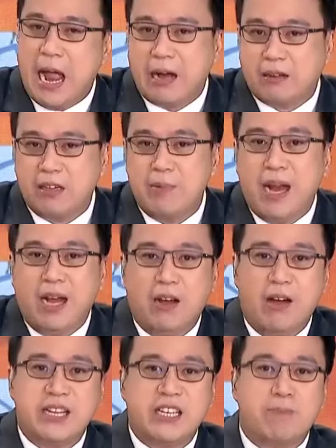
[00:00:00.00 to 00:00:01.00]
ang
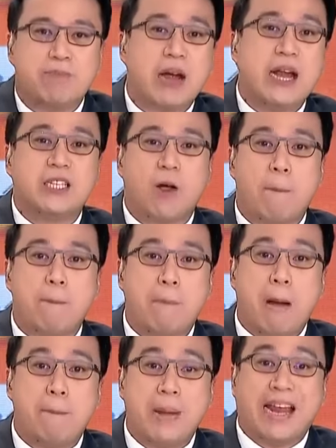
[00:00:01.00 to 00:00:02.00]
criminal law is a branch of
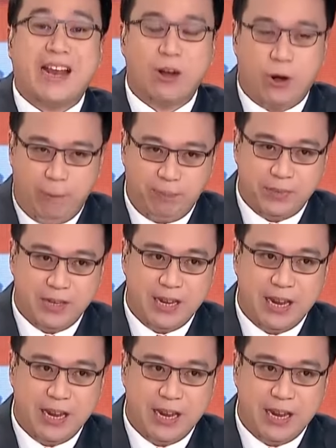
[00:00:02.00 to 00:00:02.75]
public law